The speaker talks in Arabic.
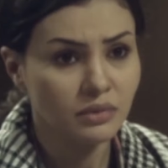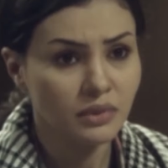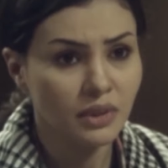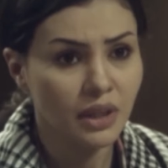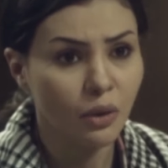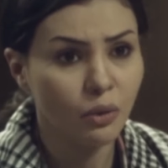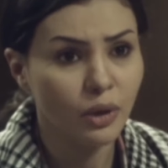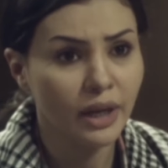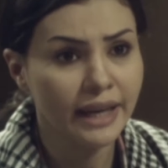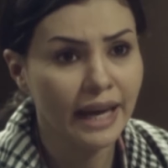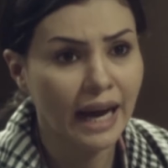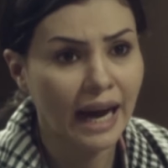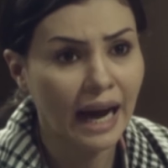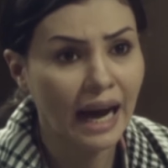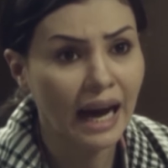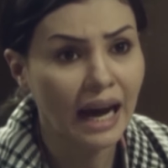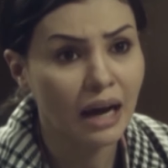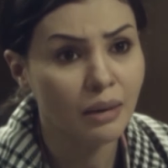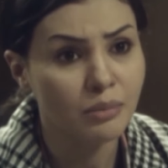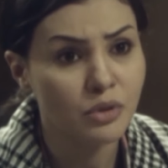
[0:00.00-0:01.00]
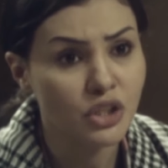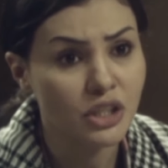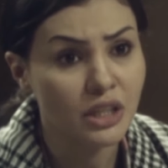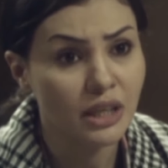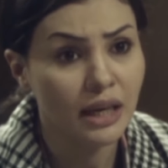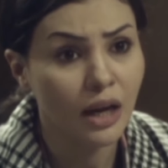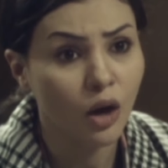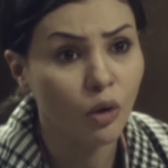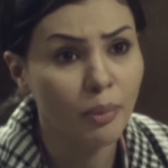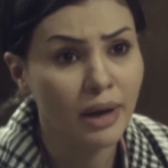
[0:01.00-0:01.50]
لو ليا حق امشي
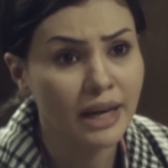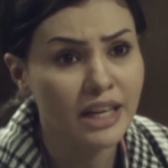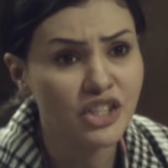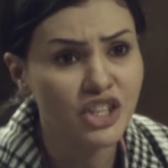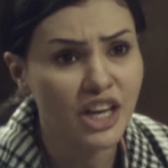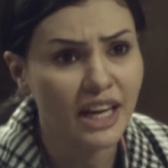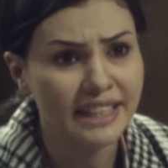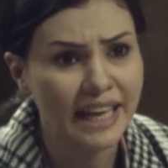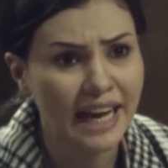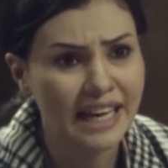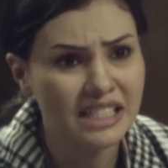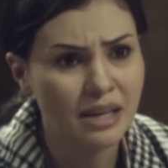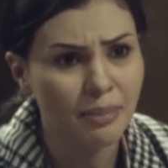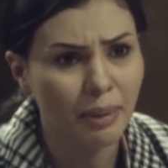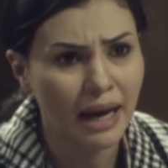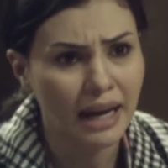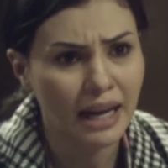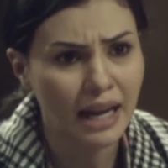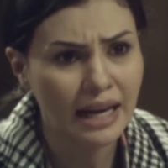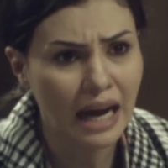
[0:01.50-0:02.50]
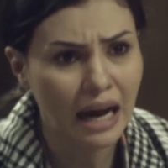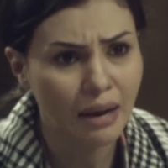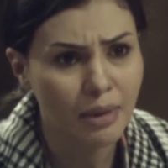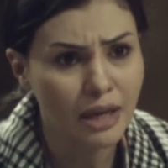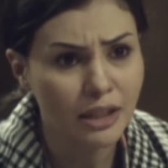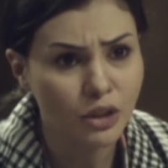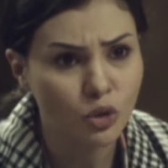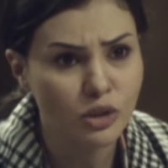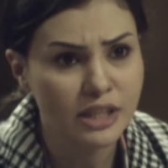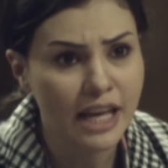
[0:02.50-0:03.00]
لو ماليش اتحاسب على اللي انا
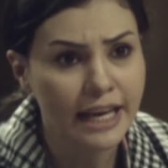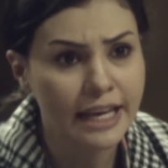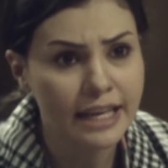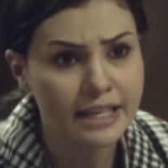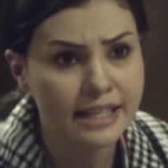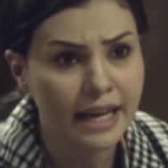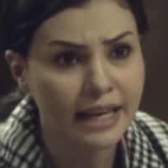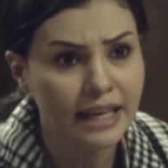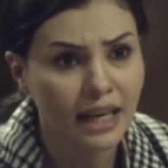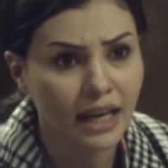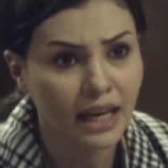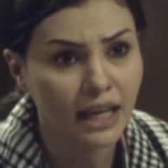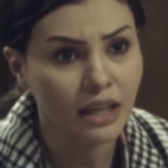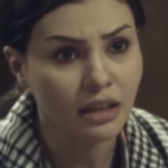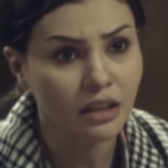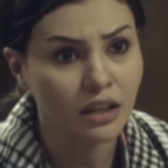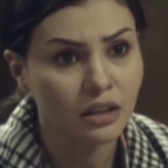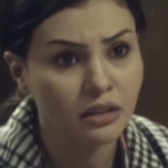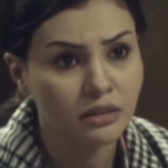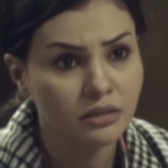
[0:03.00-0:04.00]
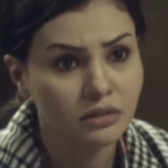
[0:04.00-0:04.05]
عملته زي زي غيري